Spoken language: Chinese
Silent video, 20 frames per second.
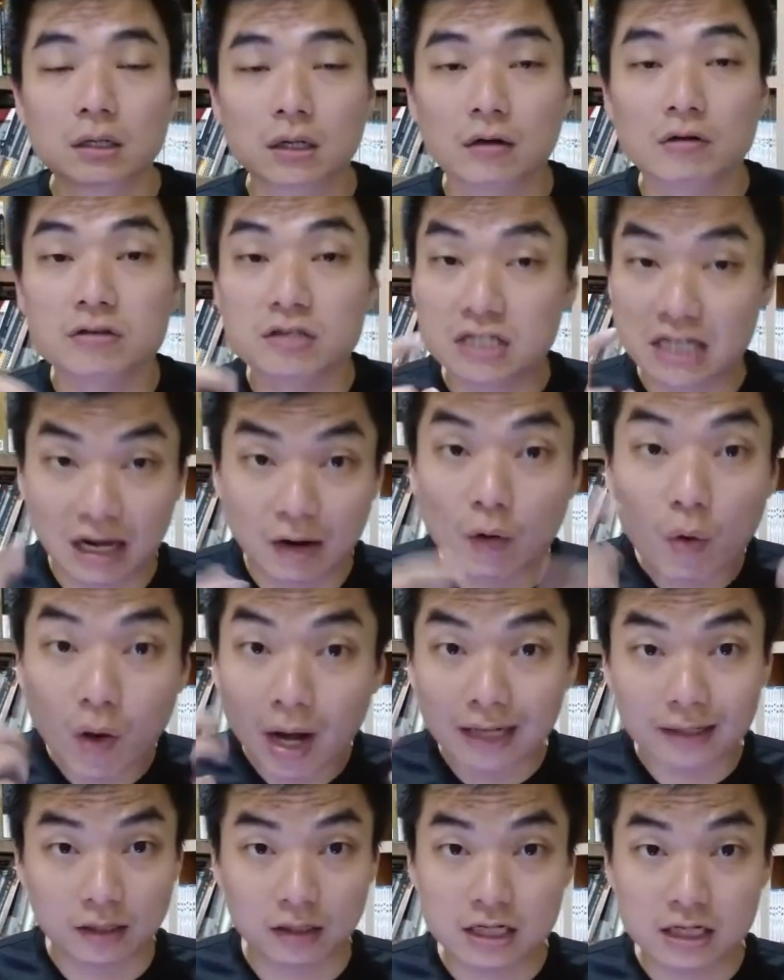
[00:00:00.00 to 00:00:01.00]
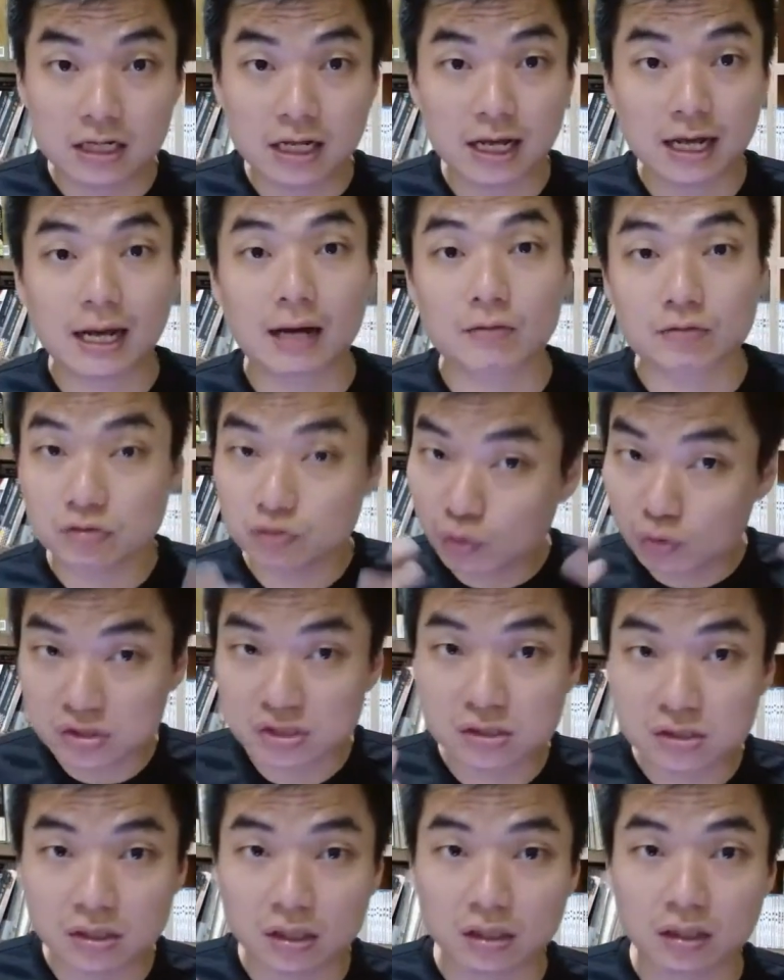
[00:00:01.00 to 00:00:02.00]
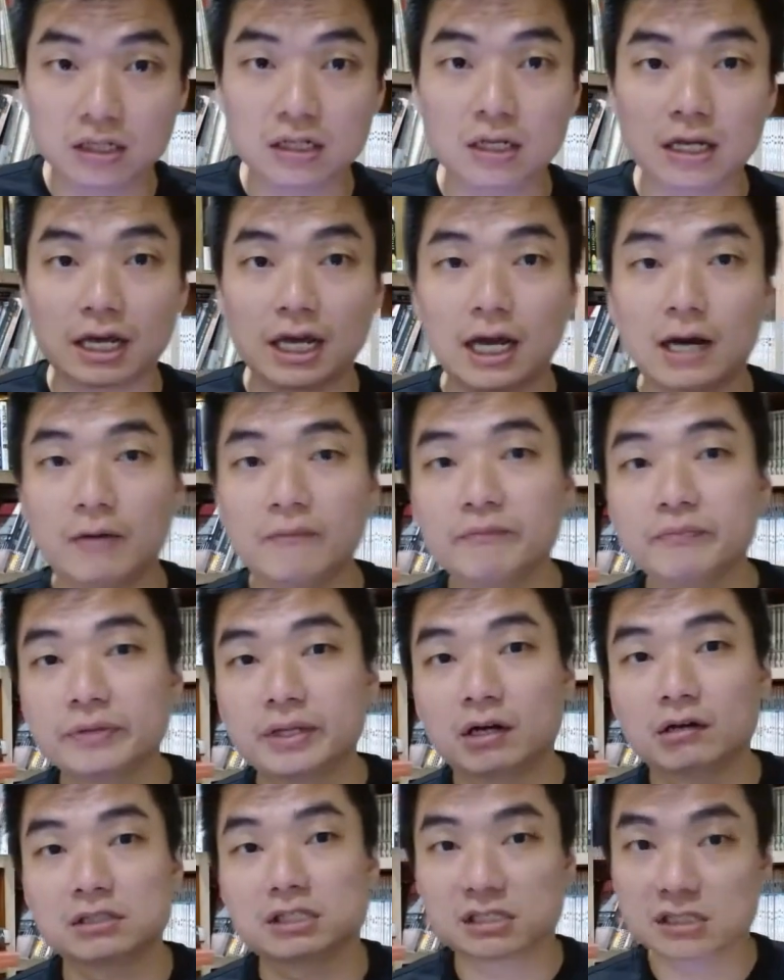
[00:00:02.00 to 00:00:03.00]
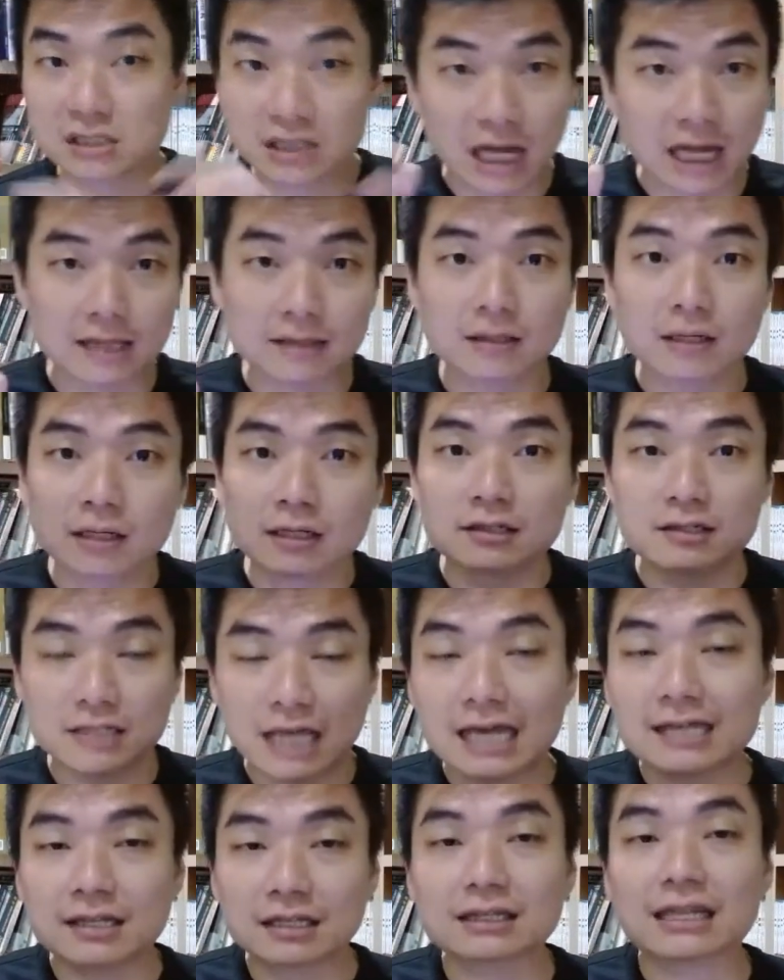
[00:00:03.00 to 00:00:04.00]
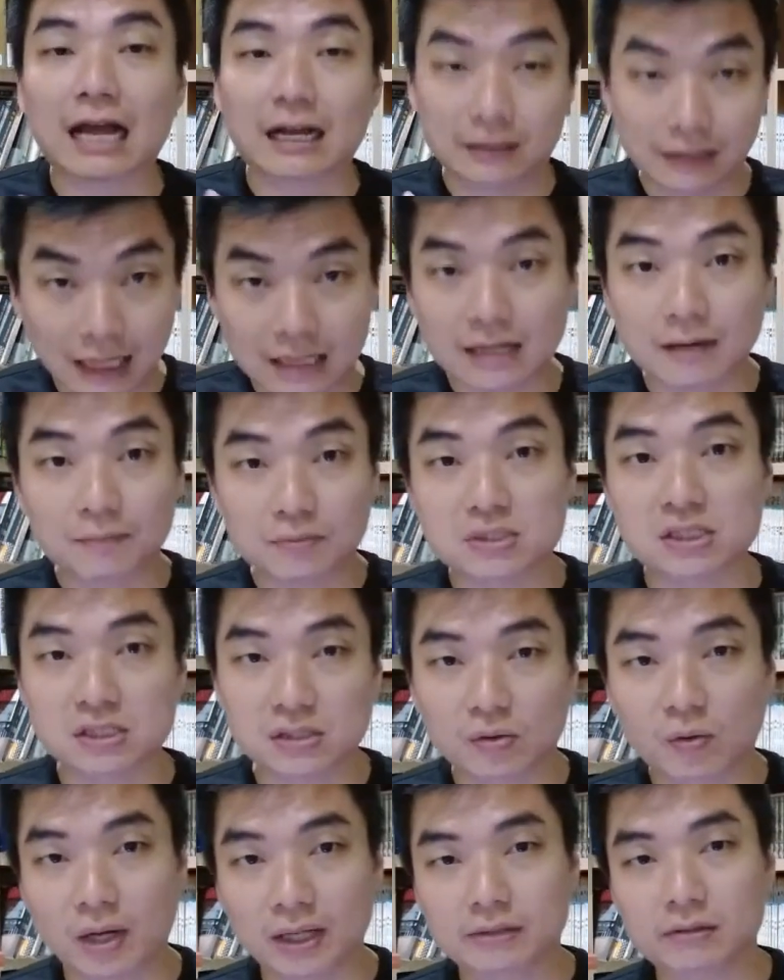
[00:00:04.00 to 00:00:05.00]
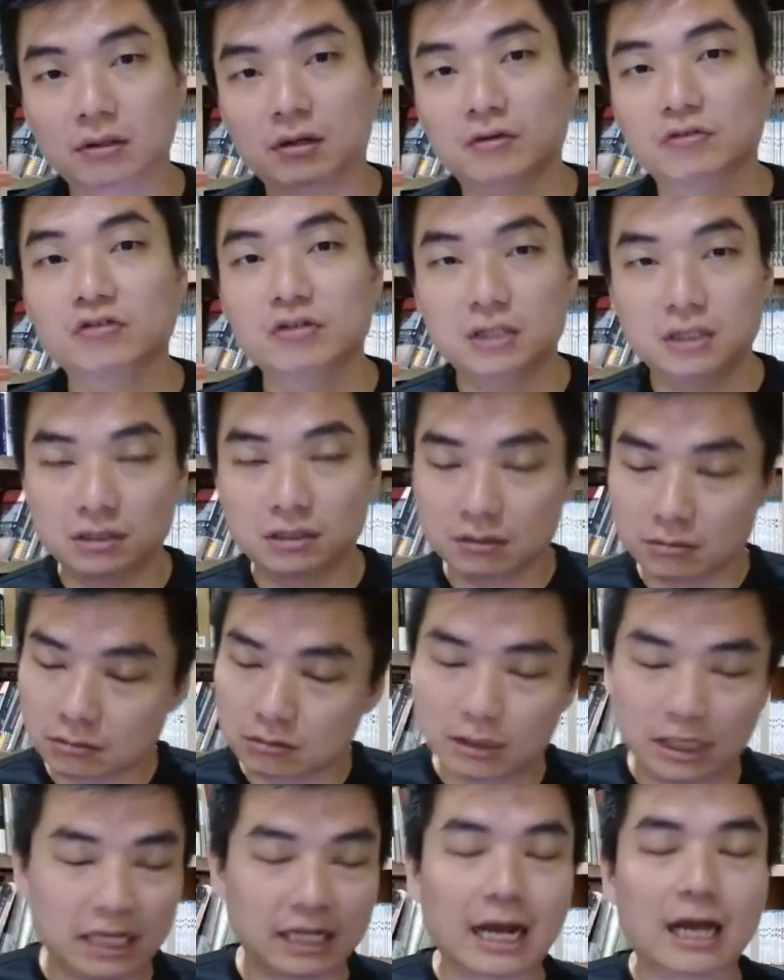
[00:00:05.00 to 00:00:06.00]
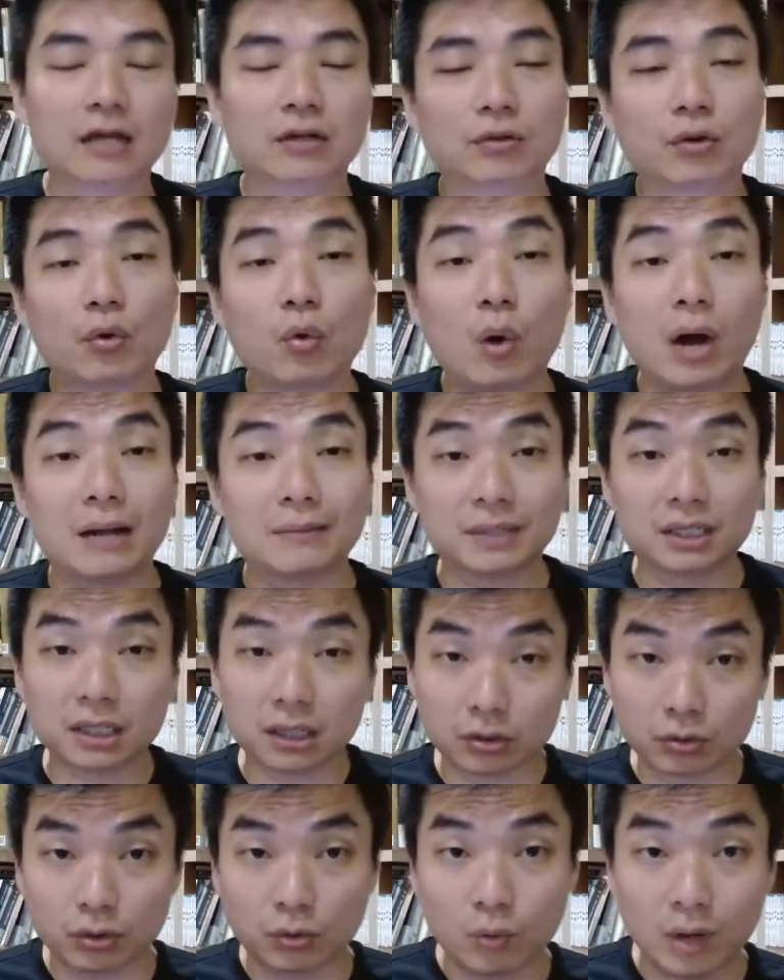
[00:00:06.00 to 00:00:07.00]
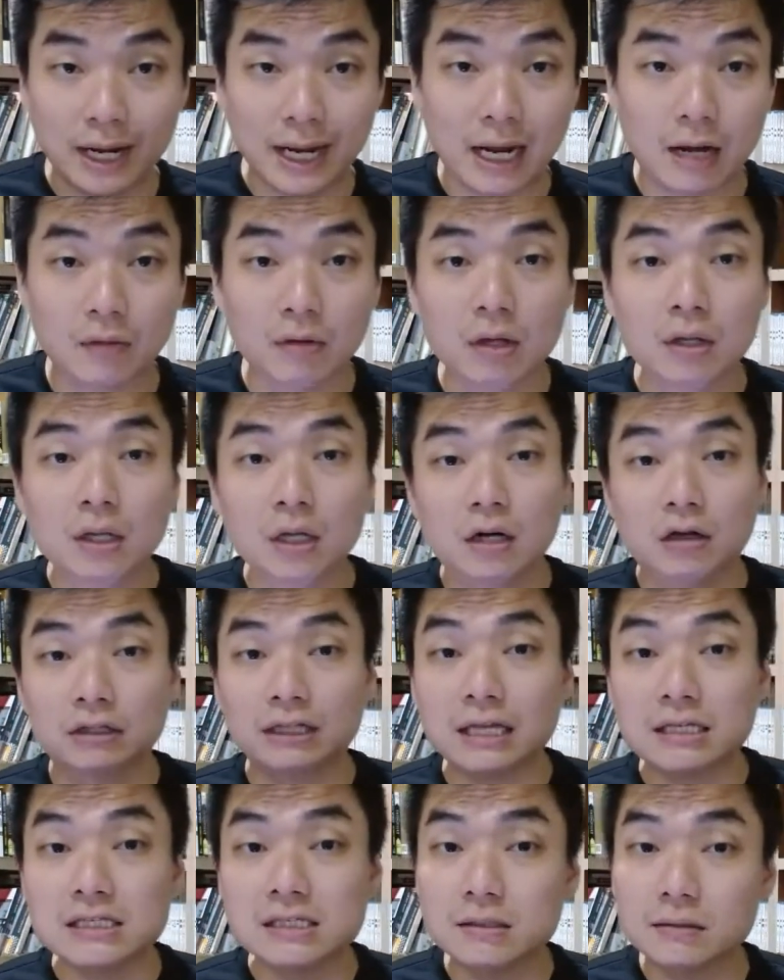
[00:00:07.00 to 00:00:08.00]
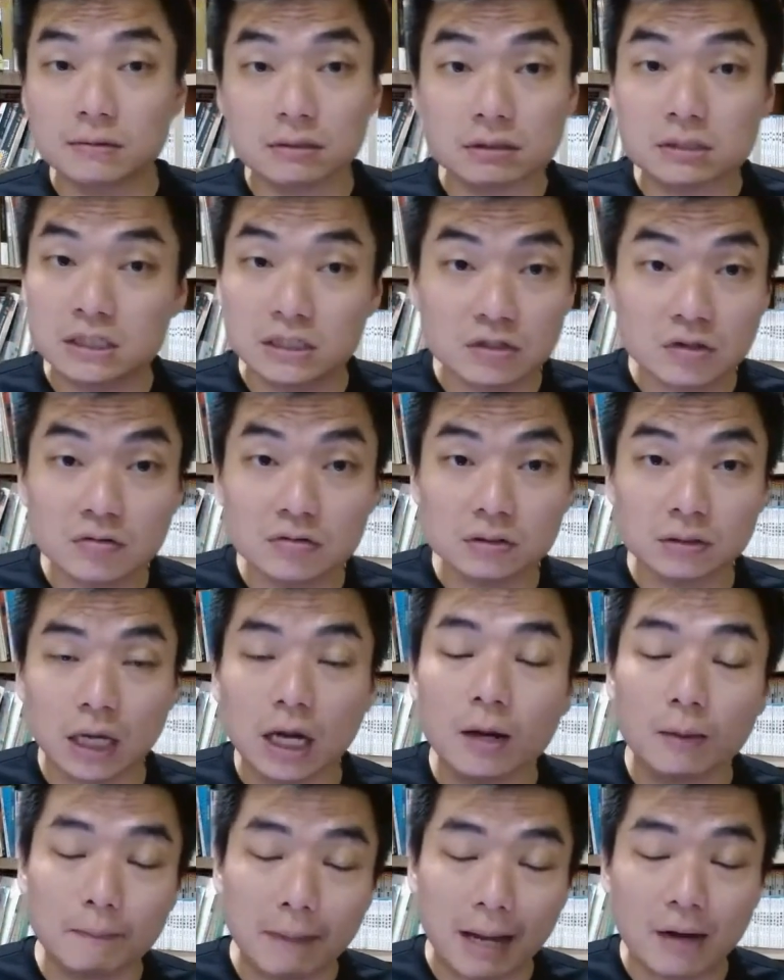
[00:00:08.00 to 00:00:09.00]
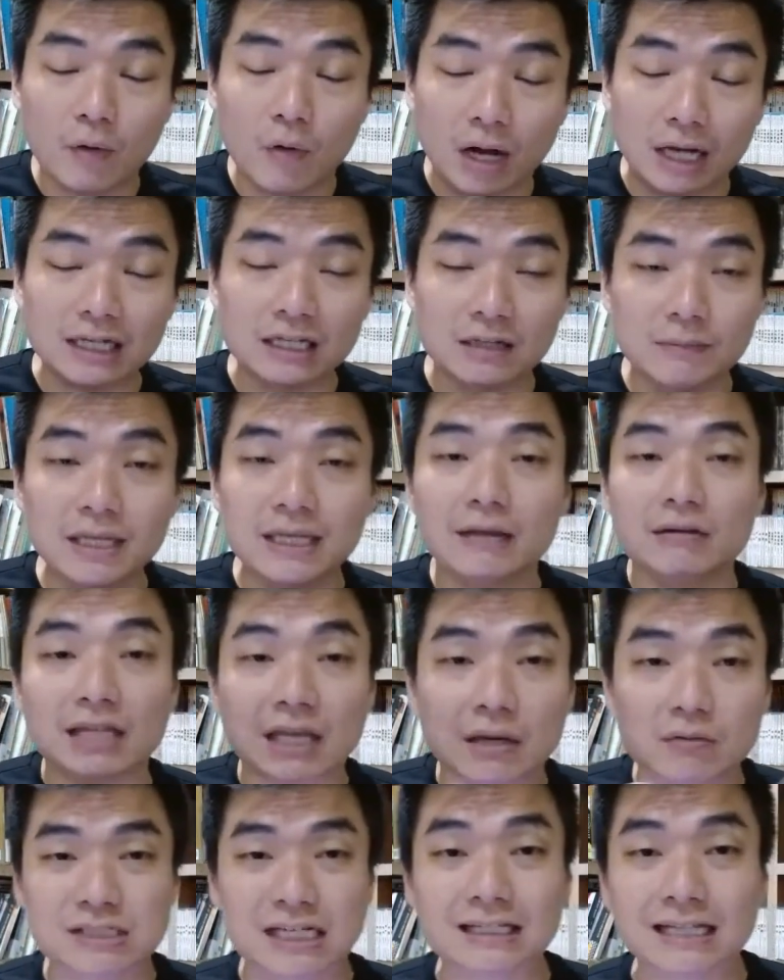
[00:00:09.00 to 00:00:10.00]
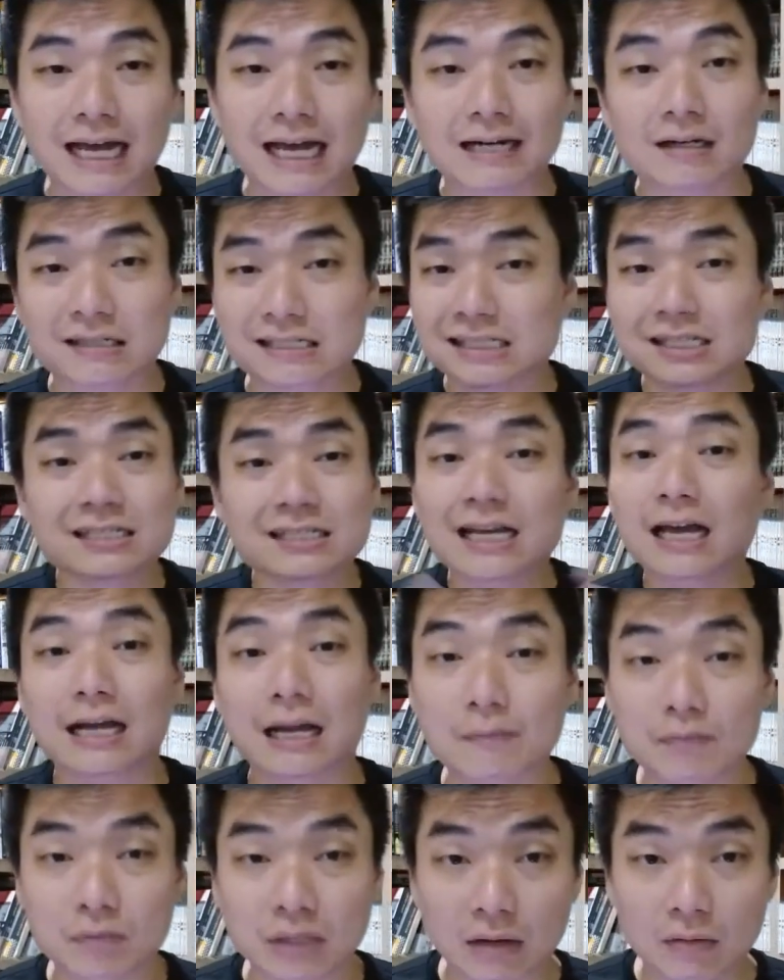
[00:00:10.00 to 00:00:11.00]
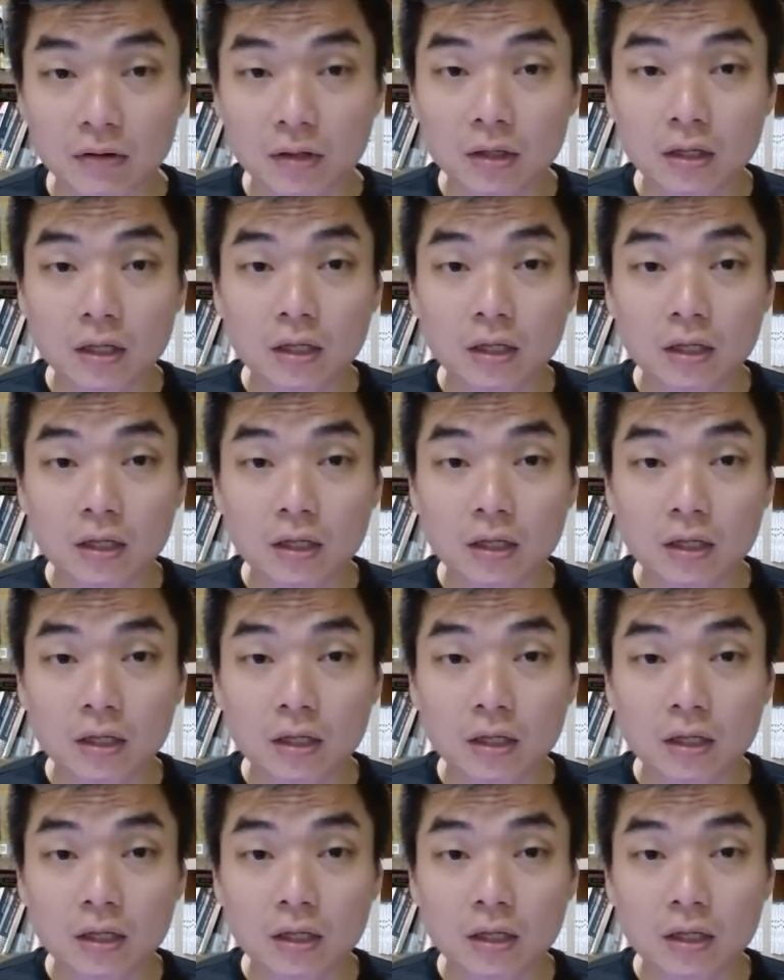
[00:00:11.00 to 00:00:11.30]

哦，讲话能力也好，做事能力也好哦，只是他在的党大家不喜欢哦，所以给他很多花名、很多外号哦，但是行动啊，马华里面要挑战他的人现在还看不到